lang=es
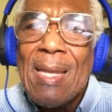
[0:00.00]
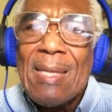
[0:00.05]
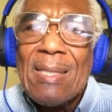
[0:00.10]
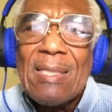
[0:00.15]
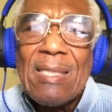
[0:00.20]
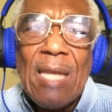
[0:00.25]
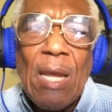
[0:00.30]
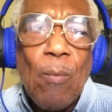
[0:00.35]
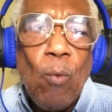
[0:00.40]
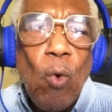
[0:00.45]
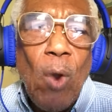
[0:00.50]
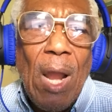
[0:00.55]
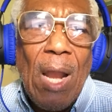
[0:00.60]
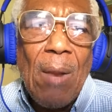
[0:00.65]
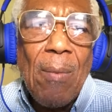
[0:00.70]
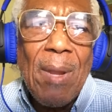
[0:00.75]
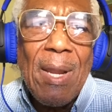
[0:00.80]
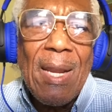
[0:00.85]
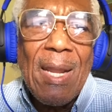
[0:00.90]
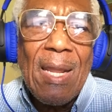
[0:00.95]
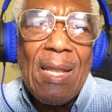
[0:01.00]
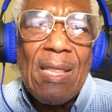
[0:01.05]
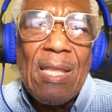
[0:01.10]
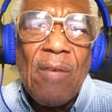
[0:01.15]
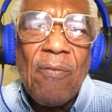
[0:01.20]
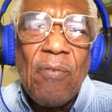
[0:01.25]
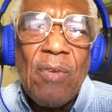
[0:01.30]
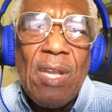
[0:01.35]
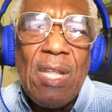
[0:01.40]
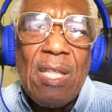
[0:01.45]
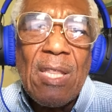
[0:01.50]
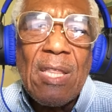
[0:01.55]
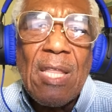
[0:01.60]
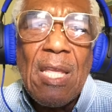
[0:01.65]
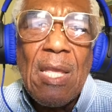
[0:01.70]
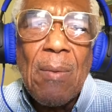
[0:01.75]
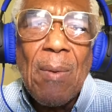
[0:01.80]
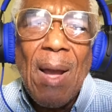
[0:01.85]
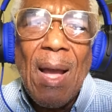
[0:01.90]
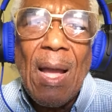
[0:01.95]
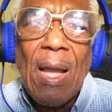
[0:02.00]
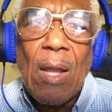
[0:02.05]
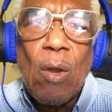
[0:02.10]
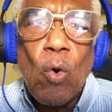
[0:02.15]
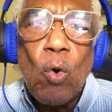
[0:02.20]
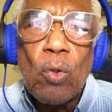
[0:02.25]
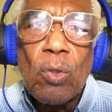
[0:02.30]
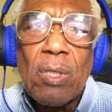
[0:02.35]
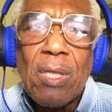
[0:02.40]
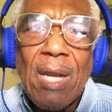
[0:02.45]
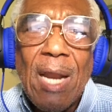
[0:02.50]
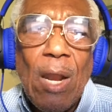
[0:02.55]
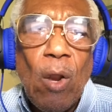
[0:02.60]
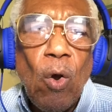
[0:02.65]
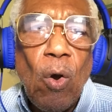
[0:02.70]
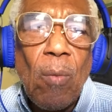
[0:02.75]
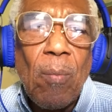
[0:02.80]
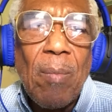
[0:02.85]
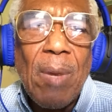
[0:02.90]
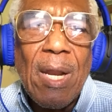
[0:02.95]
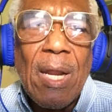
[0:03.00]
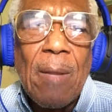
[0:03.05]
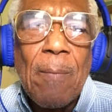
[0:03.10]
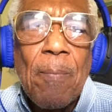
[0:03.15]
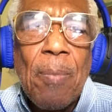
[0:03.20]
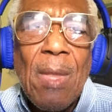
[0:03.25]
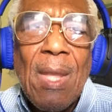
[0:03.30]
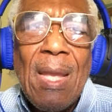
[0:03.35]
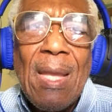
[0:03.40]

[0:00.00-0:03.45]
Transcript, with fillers: se vuelven en definitiva contra el hombre.